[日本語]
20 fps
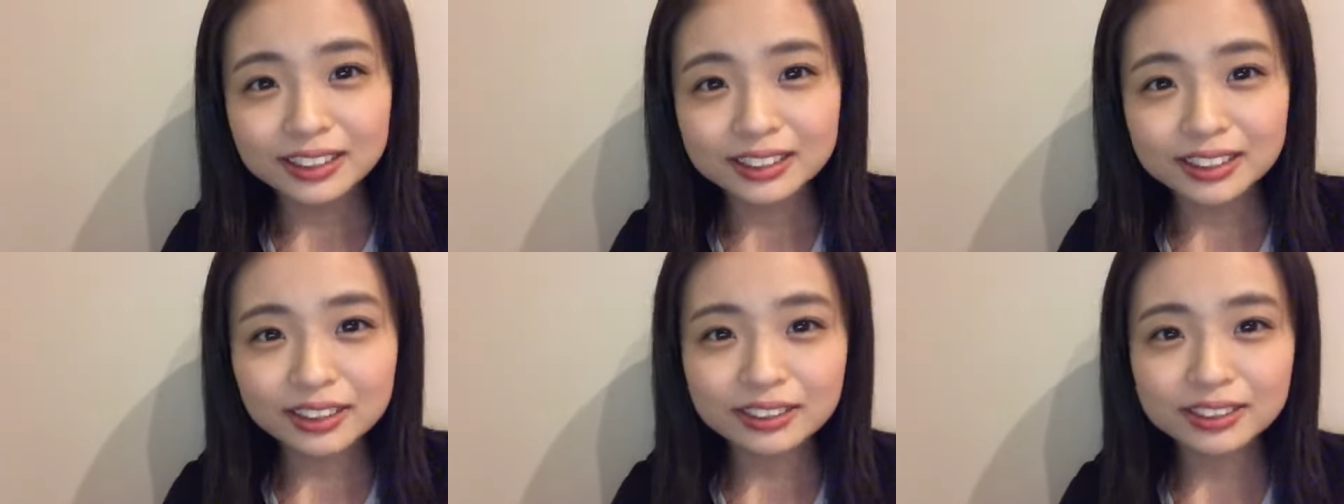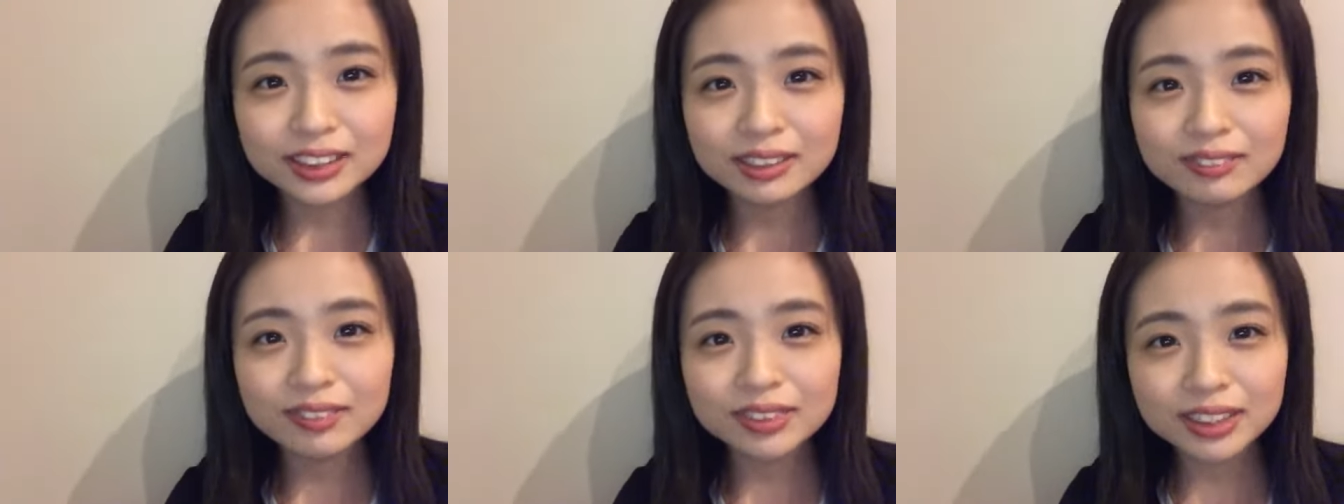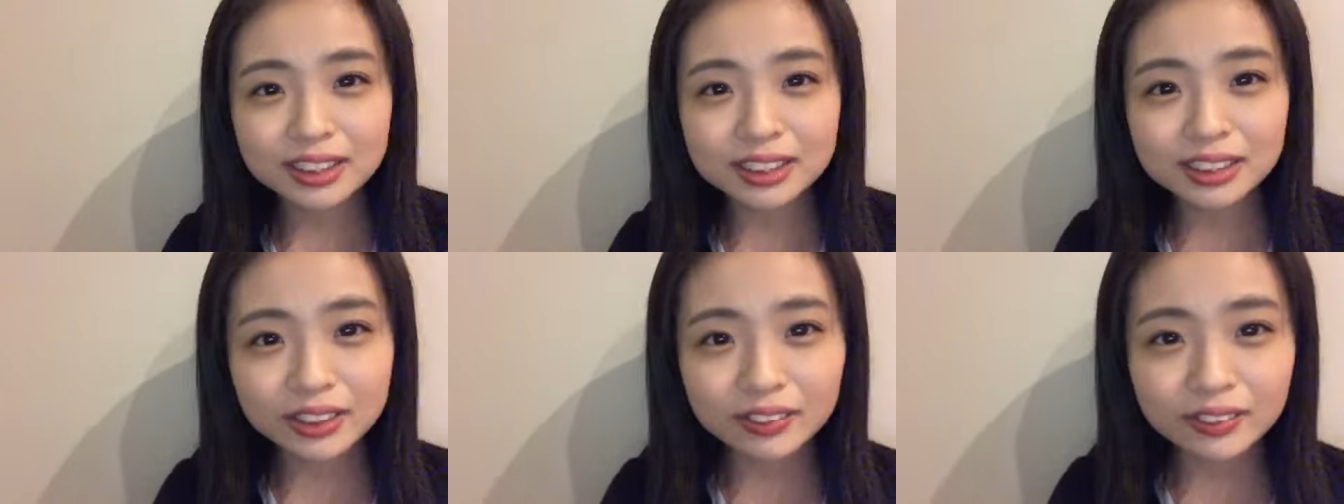さあ、サイバ
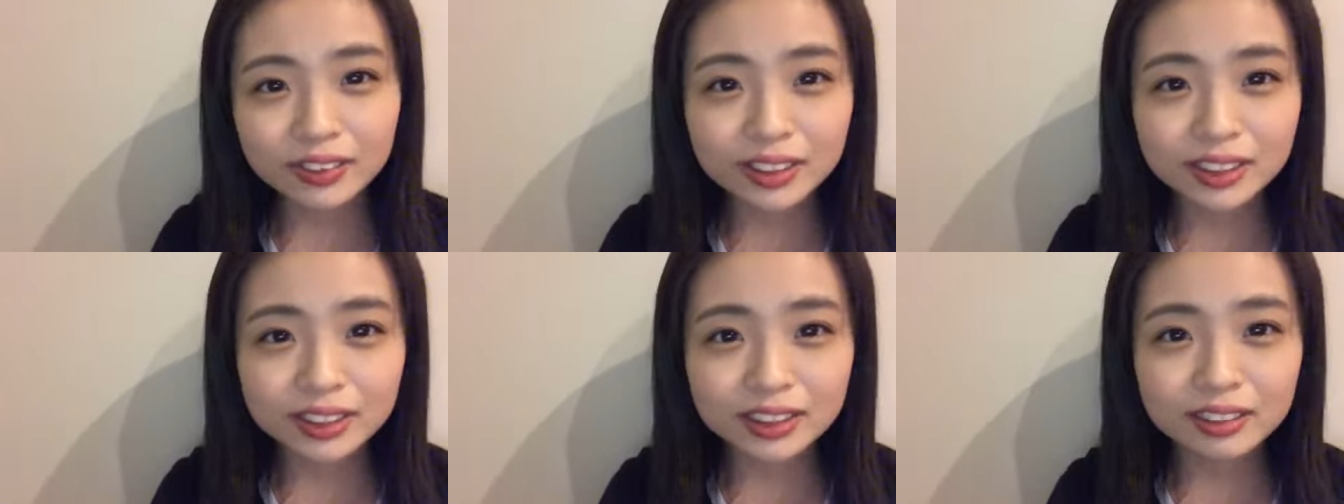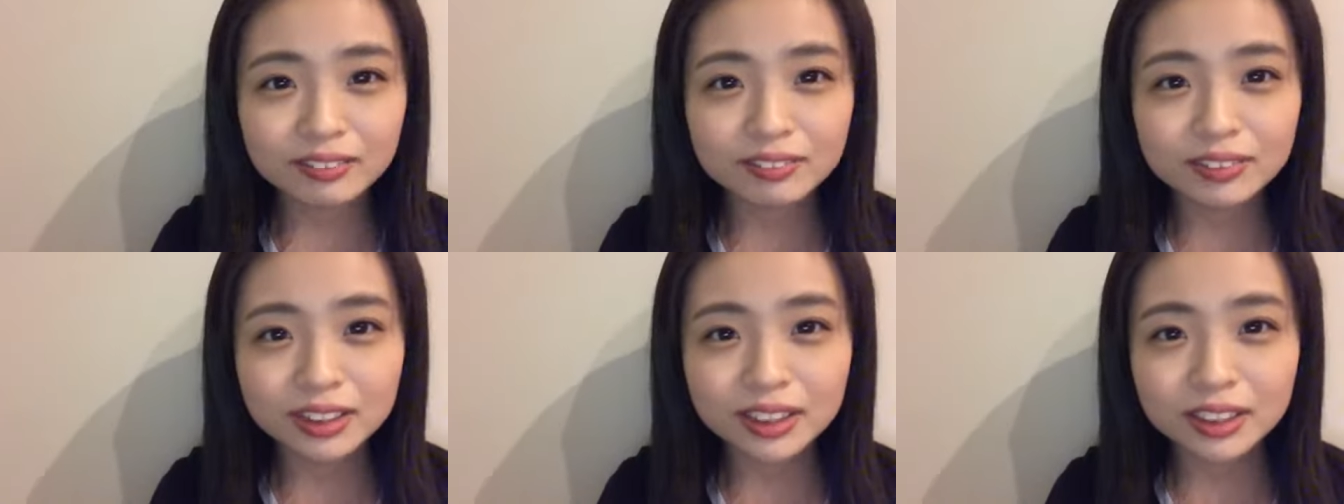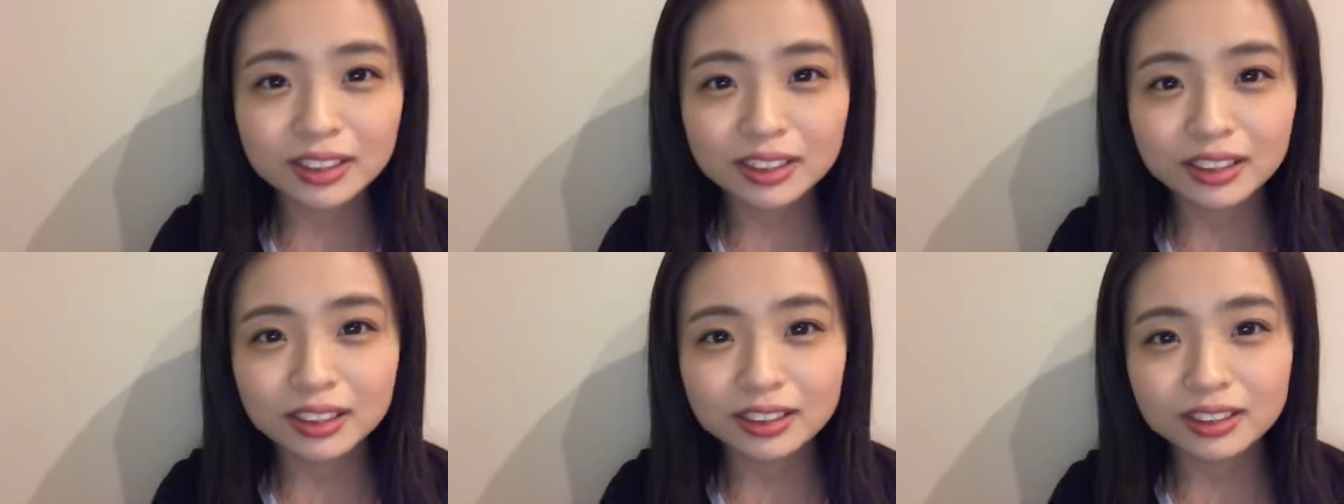ちゃん、たこ焼き食べ
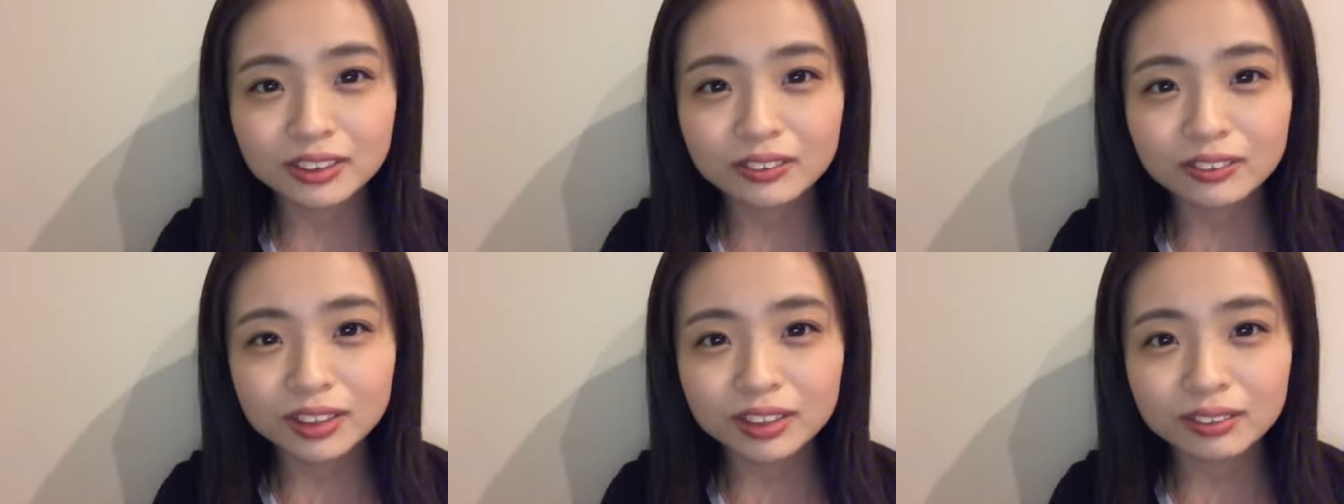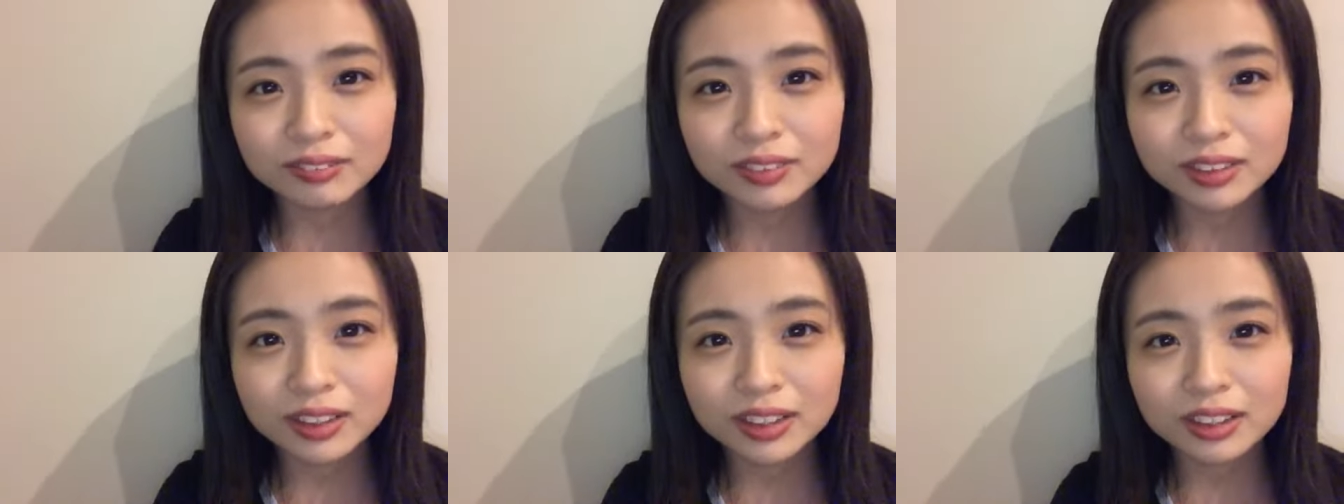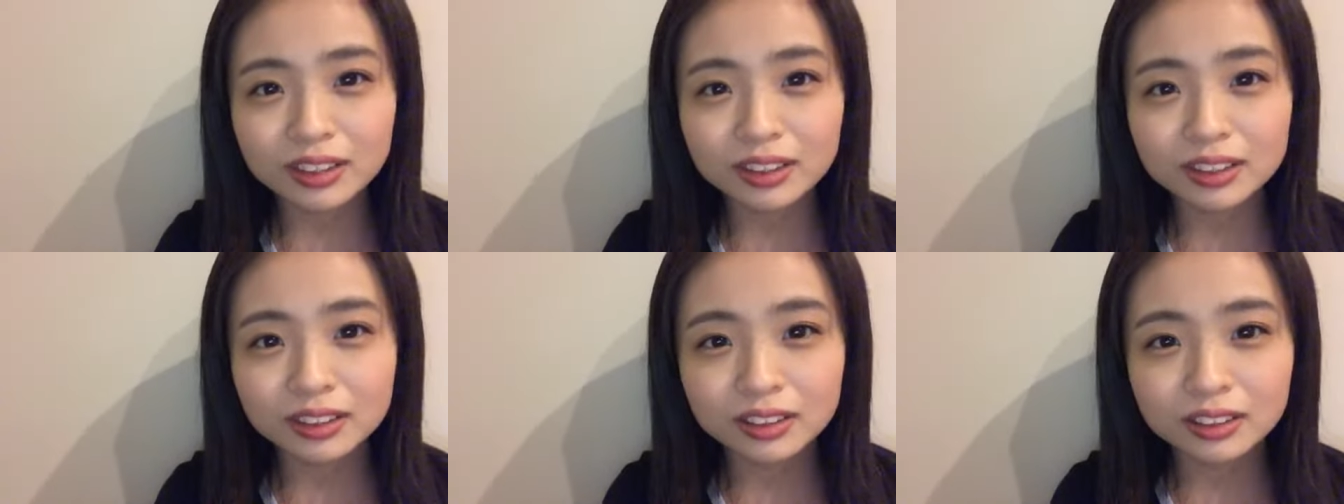ないから、たこ食べ
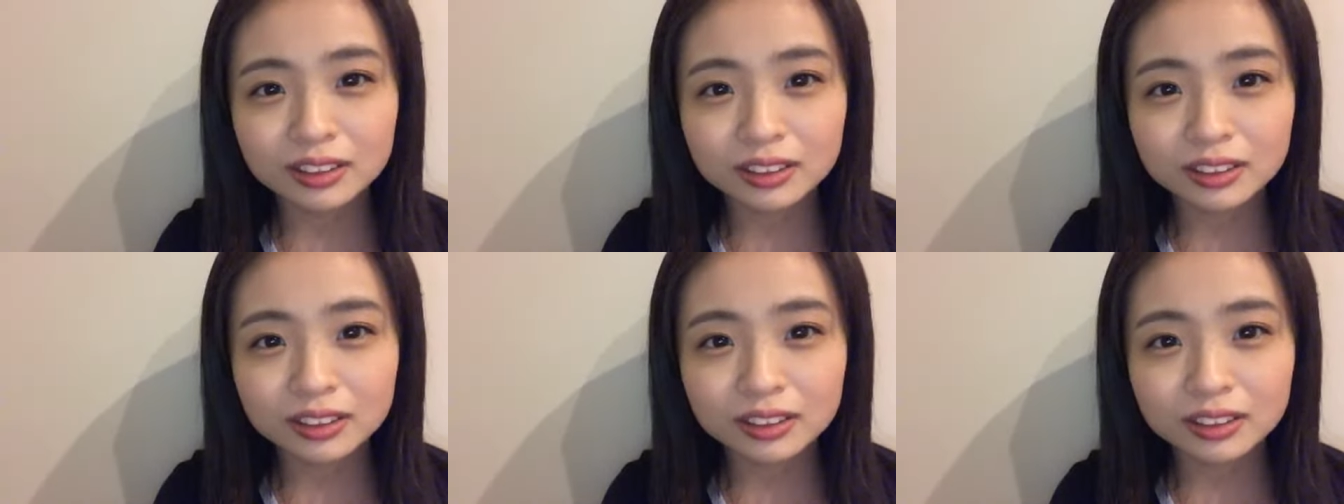ない。